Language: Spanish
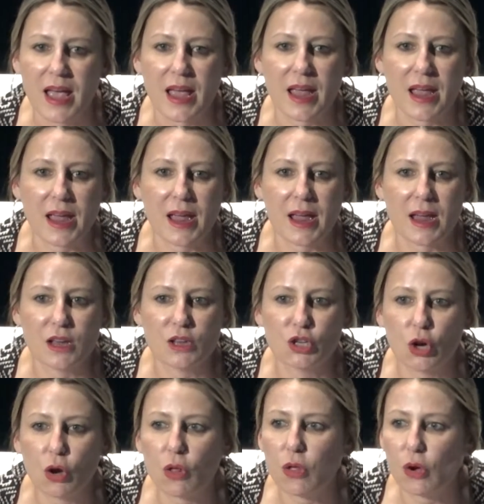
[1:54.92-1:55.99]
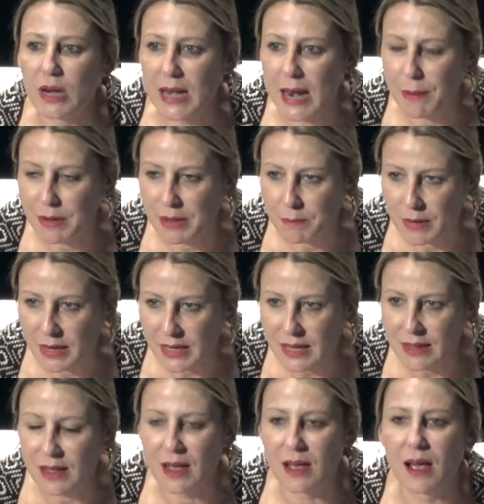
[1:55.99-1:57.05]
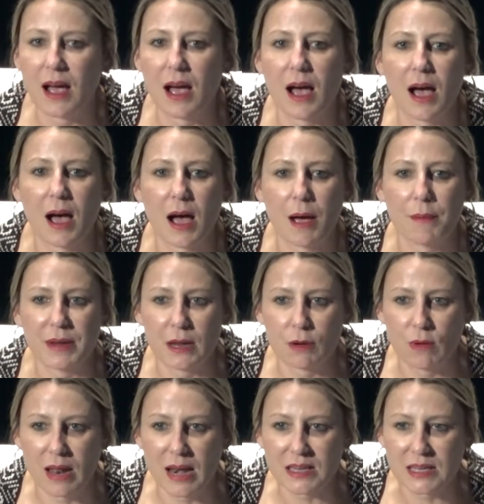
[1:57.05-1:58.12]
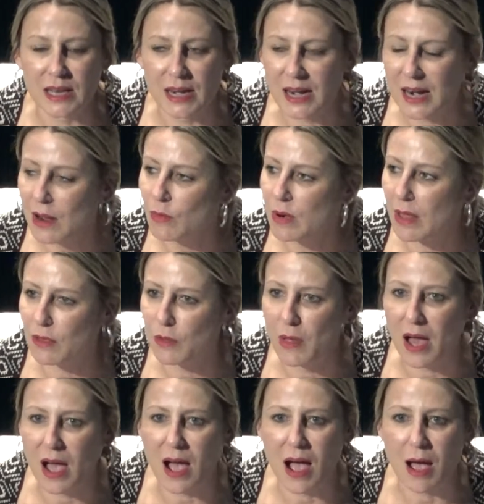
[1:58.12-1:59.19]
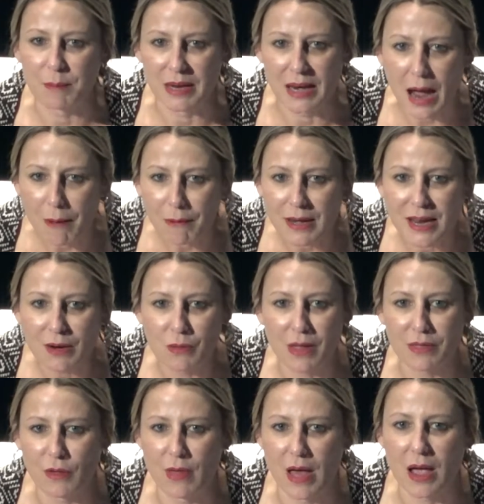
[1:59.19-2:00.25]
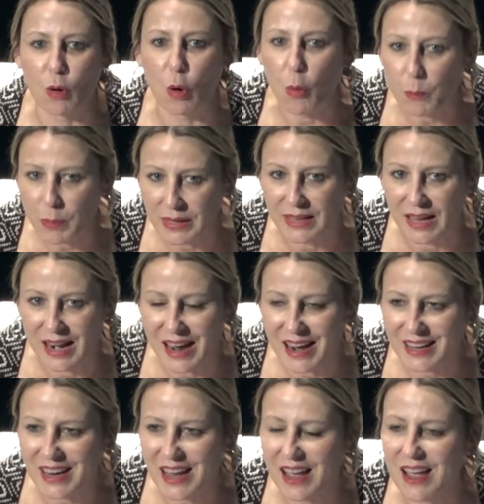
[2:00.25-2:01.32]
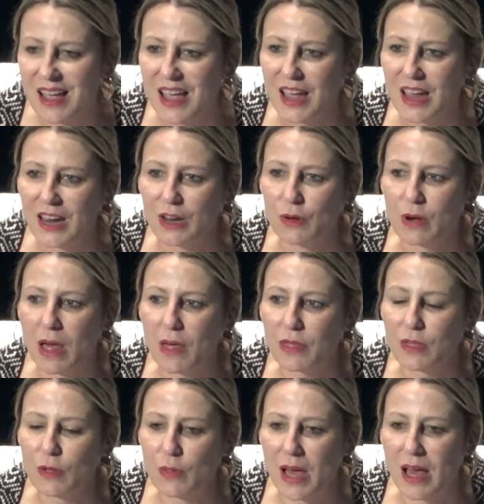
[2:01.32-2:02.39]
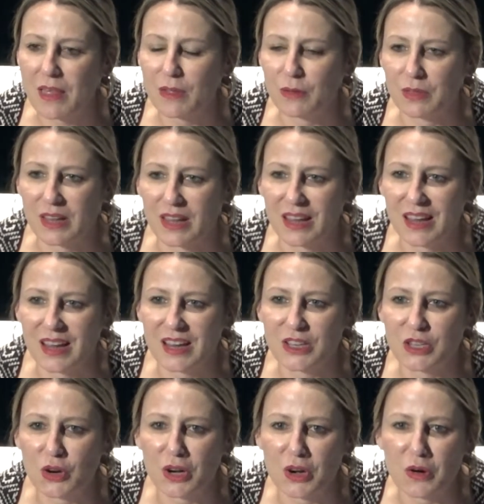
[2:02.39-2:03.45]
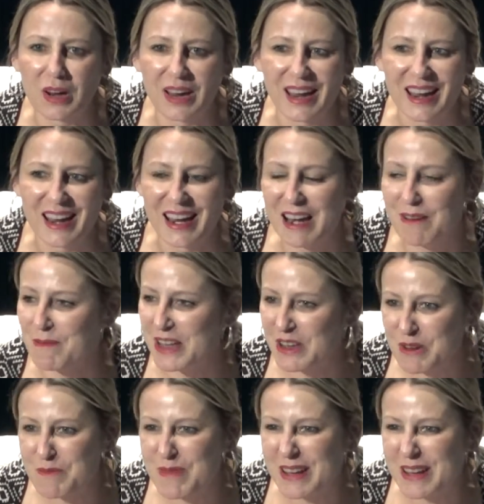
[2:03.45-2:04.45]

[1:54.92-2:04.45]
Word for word: Eh, yo doy la bienvenida a Villanueva de la Serena, una ciudad amigable, una ciudad hospitalaria y una ciudad donde yo creo que el mayor